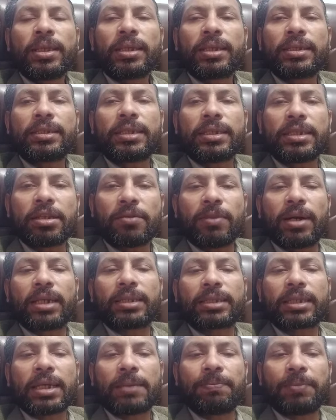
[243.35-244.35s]
किसी
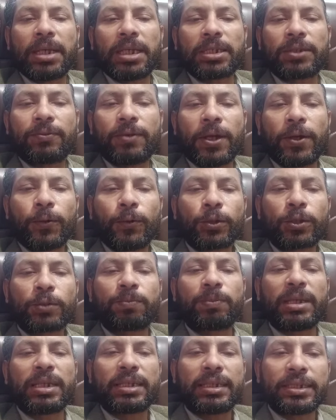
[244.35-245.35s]
जमात का पेशवा है उस
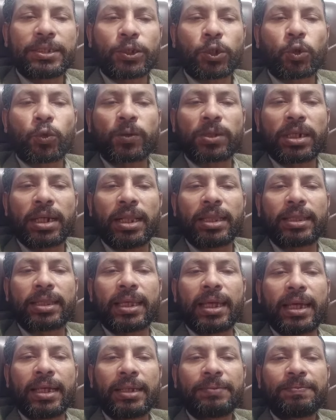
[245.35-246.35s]
पर कीचड़
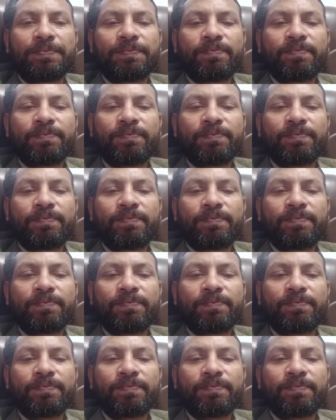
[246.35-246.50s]
उछालता है